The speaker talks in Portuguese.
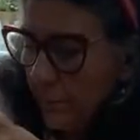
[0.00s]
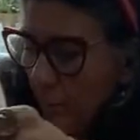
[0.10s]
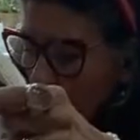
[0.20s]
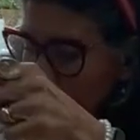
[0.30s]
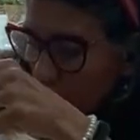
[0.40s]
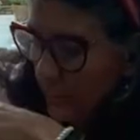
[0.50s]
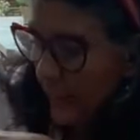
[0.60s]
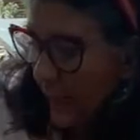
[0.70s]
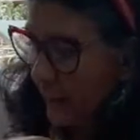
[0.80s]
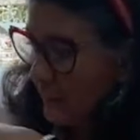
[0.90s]
pronto,
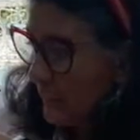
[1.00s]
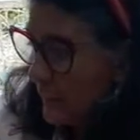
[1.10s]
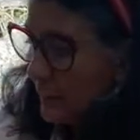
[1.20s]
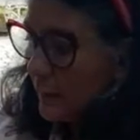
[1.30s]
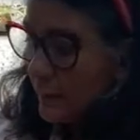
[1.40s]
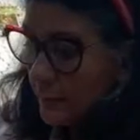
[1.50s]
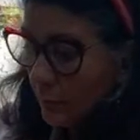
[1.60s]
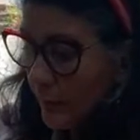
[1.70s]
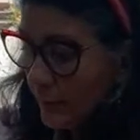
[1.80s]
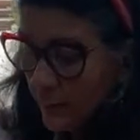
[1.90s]
tá? Então,
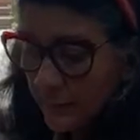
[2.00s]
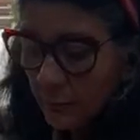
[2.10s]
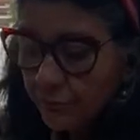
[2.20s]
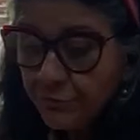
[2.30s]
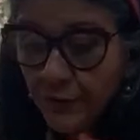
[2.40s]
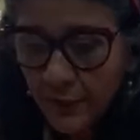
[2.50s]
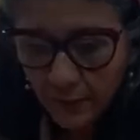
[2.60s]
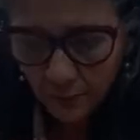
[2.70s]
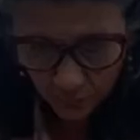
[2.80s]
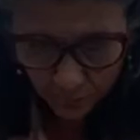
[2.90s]
Lenissa,
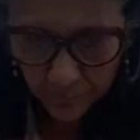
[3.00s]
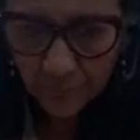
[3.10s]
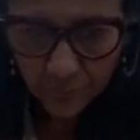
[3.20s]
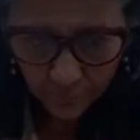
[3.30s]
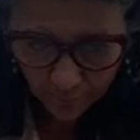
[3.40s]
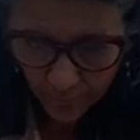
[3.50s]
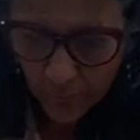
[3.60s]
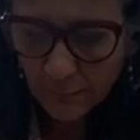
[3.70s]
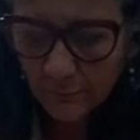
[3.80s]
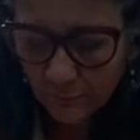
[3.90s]
fio,
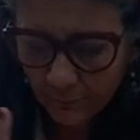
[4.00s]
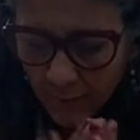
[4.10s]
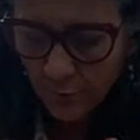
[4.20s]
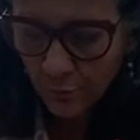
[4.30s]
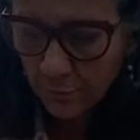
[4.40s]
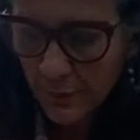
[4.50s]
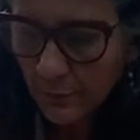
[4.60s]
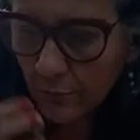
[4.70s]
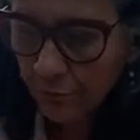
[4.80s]
né? Resumindo,